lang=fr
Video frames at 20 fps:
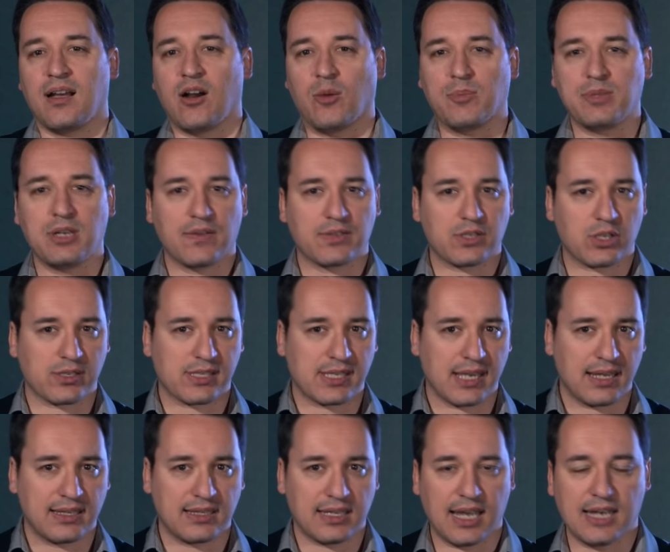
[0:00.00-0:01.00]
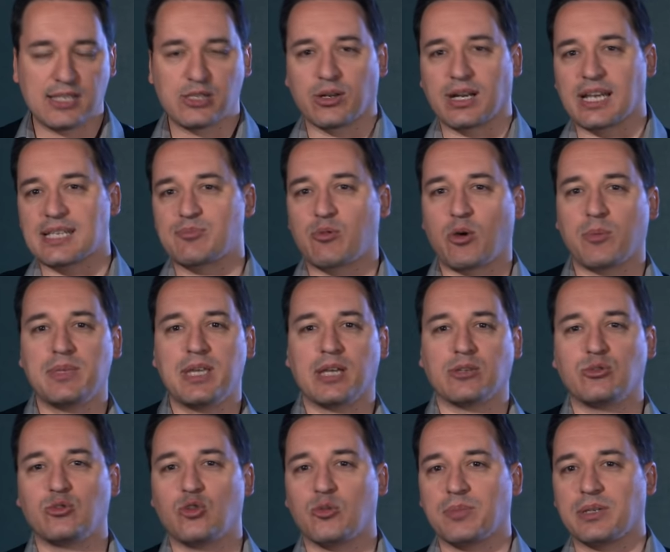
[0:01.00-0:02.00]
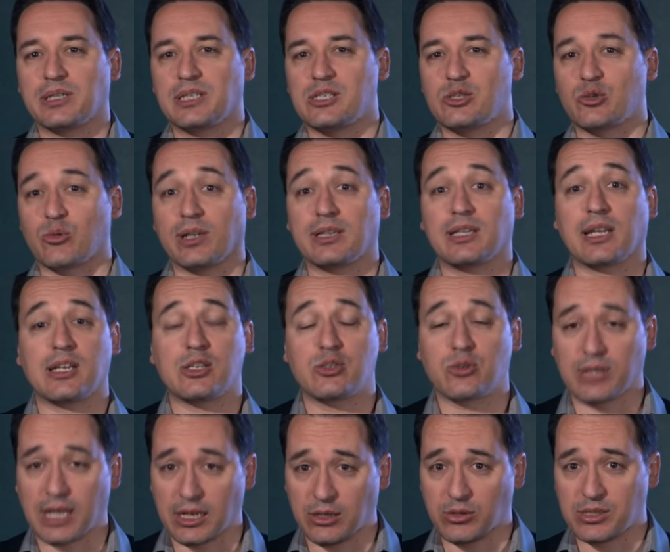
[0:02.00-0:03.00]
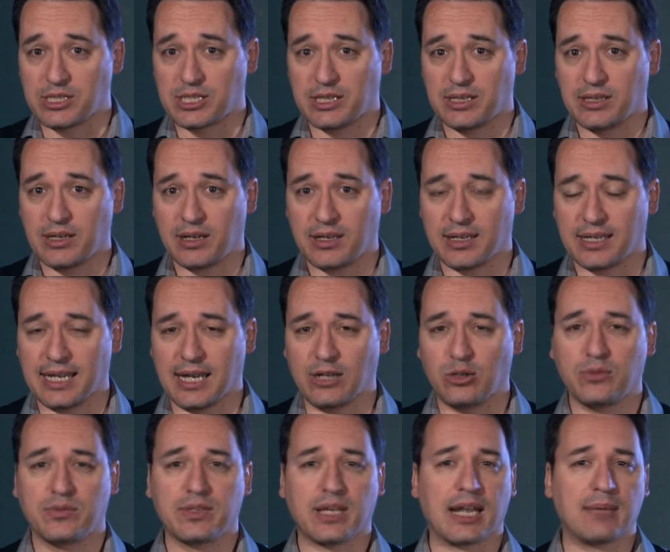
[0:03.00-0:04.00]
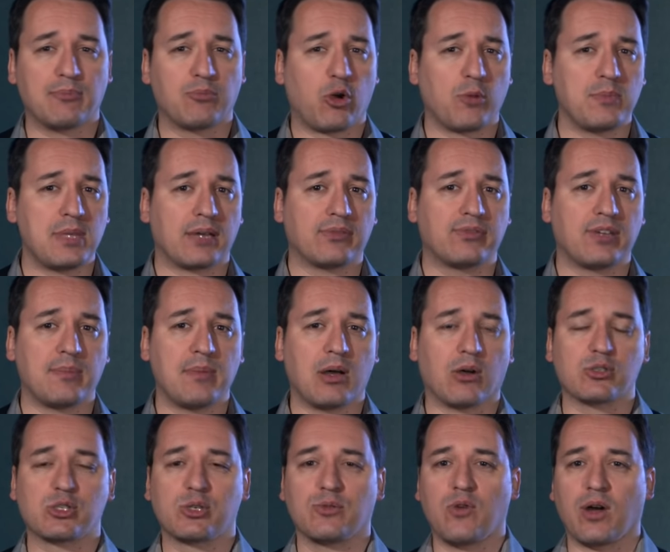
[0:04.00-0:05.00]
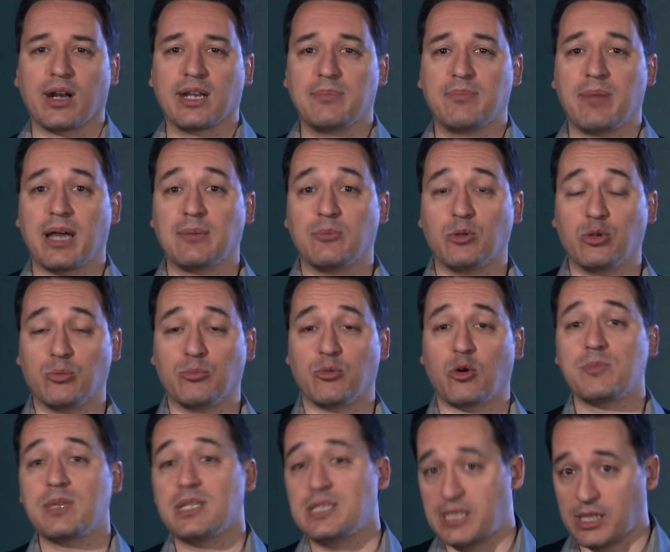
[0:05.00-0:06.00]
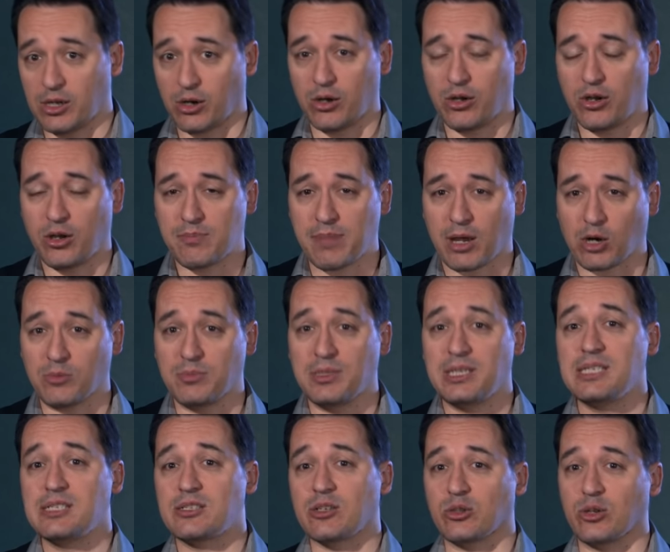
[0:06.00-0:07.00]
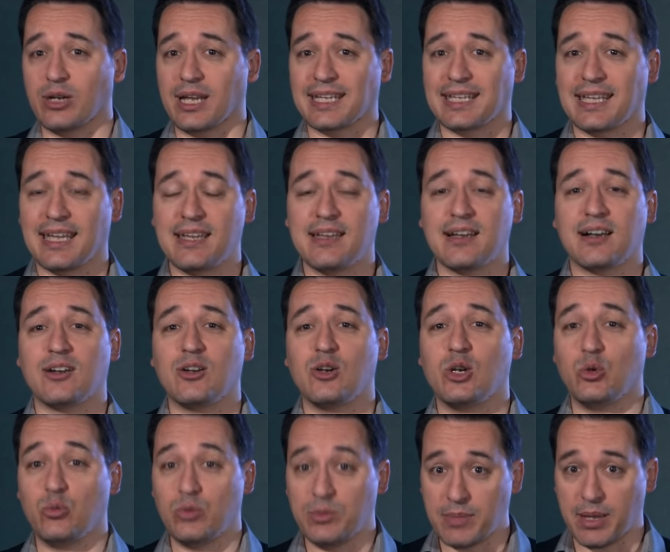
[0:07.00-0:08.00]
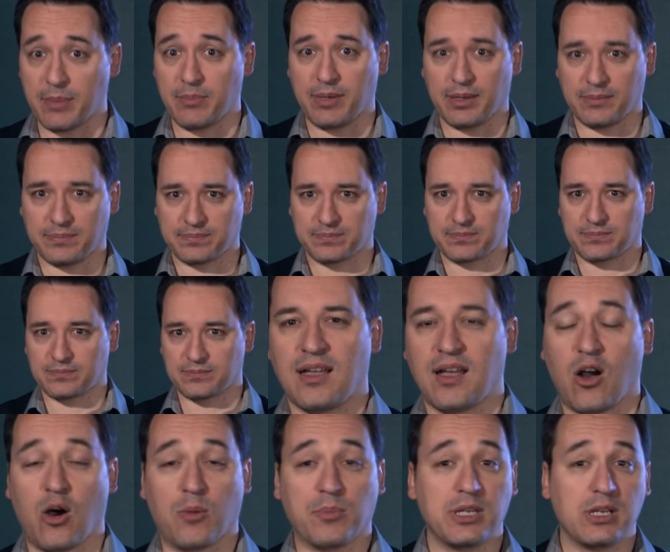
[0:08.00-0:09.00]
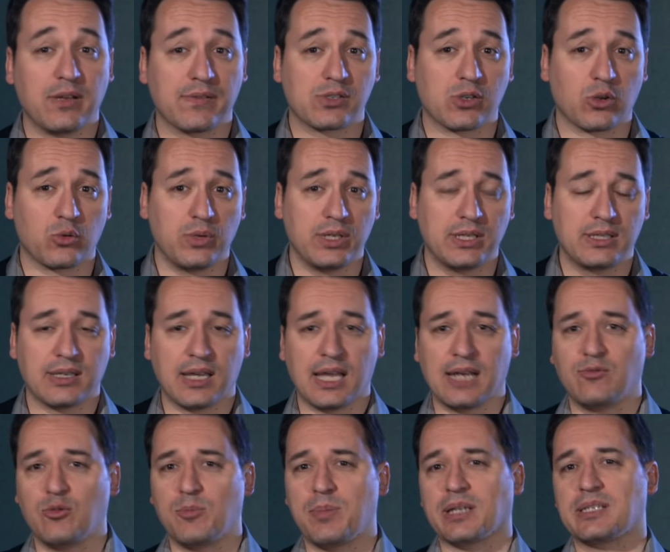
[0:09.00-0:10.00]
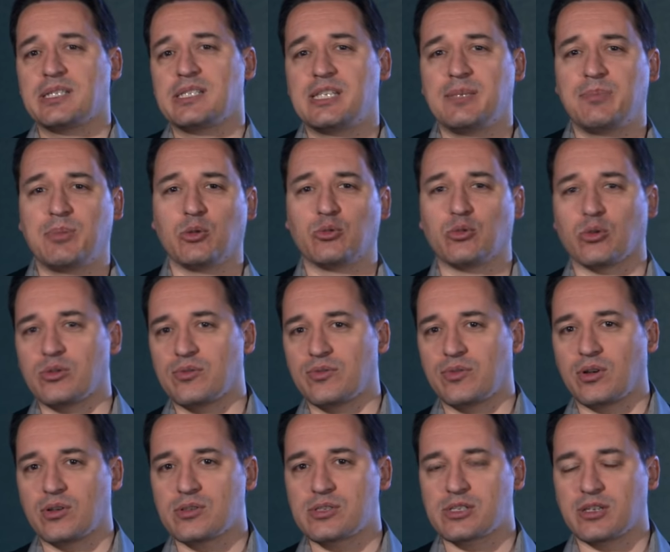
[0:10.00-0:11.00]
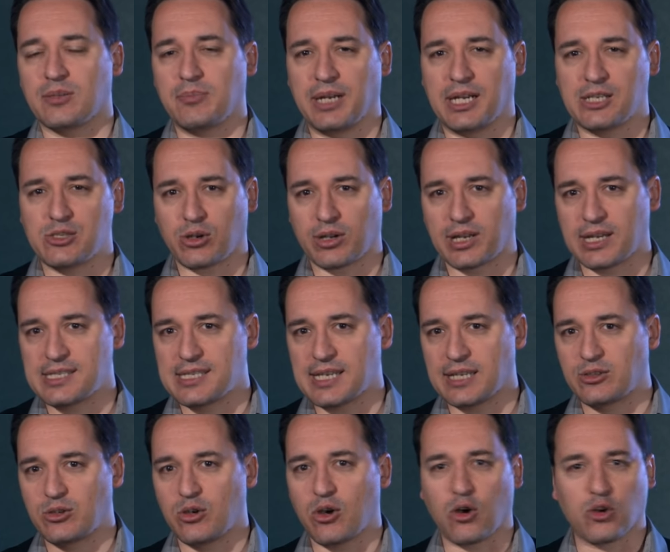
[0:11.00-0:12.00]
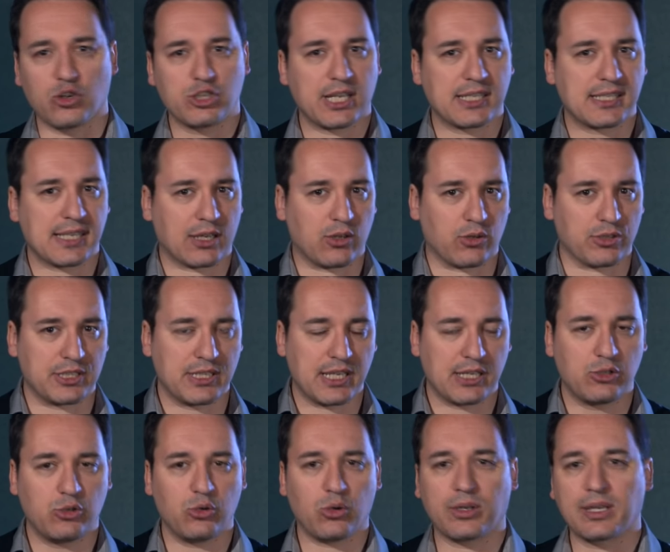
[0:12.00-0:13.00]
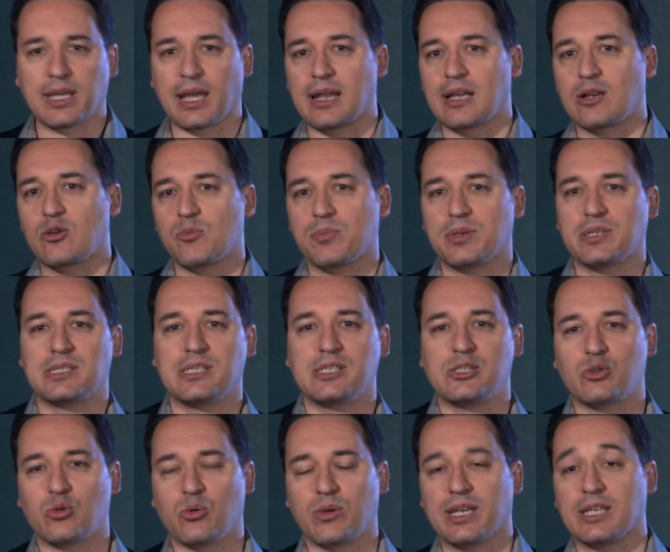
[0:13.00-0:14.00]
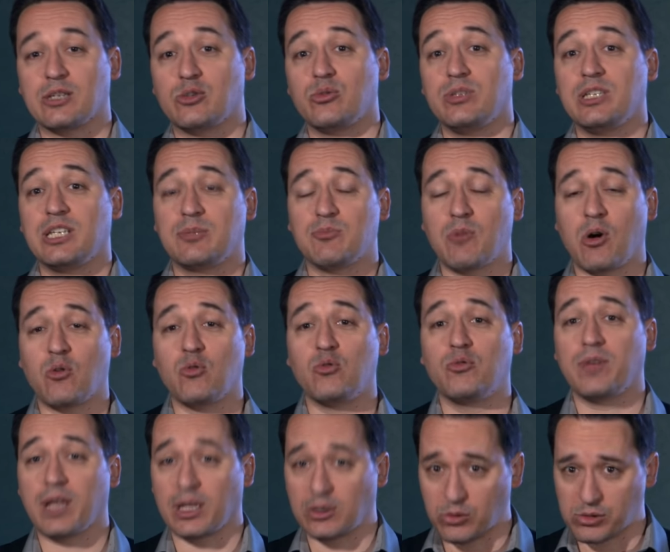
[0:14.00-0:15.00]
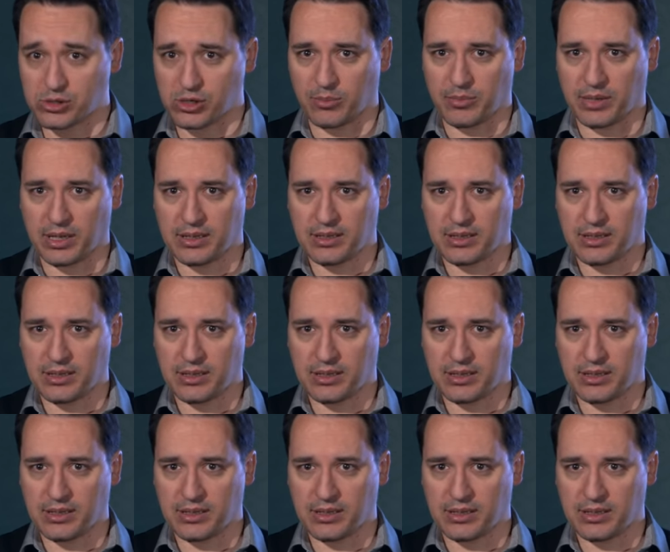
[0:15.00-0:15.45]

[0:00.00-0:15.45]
En 1907, elle se classe première d'une compétition internationale de tir et elle devient la première femme à recevoir les palmes de premier tireur par le ministre de la Guerre lui-même. En 1908, elle veut participer au Tour de France, mais les organisateurs rejettent sa candidature car la compétition est uniquement ouverte aux hommes.